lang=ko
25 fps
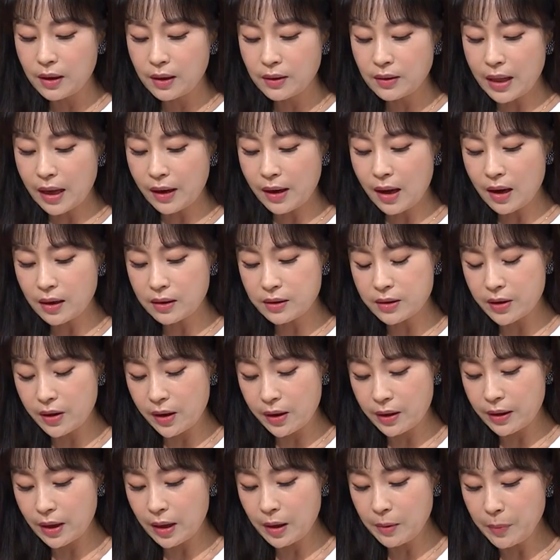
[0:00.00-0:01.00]
내가
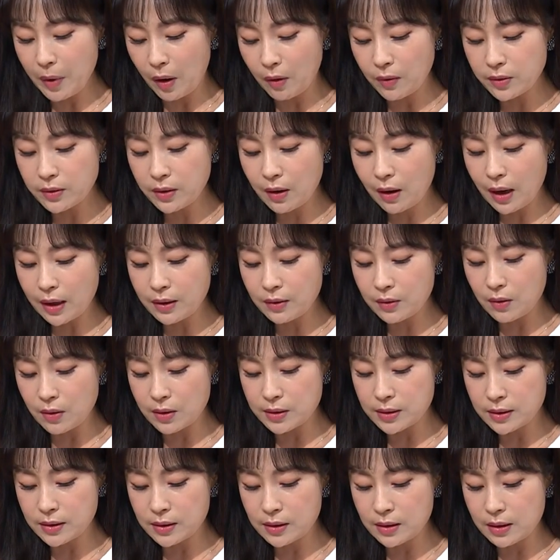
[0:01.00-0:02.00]
그에게 명령하는
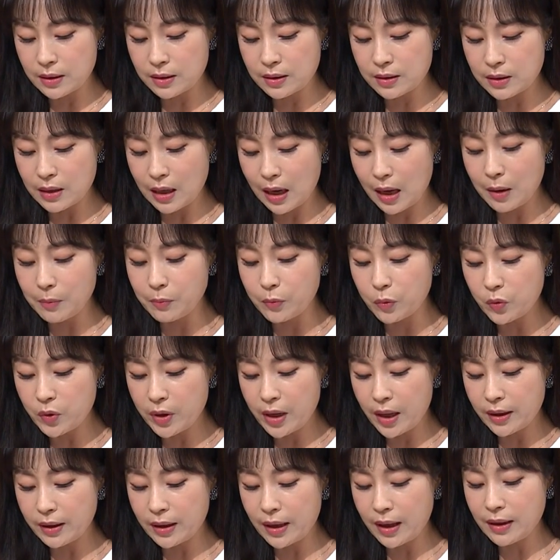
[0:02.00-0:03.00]
것을 그가
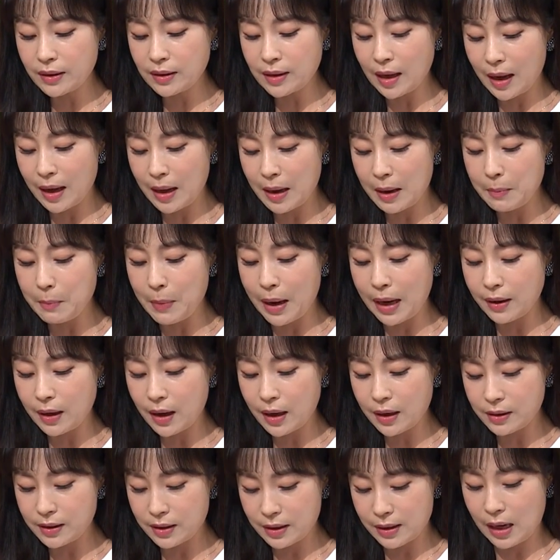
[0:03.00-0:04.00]
무리에게 다
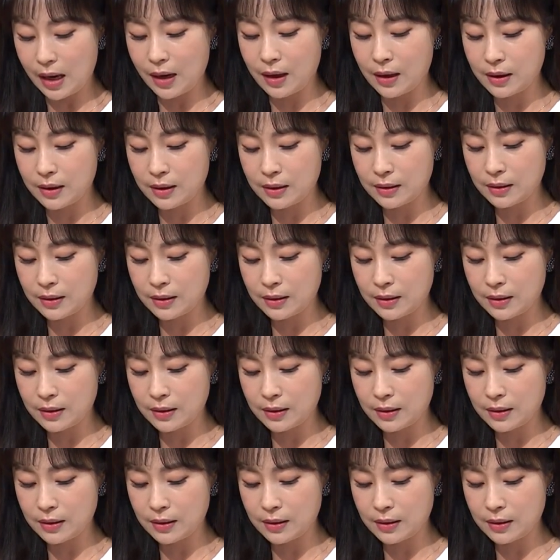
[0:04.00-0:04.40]
말하리라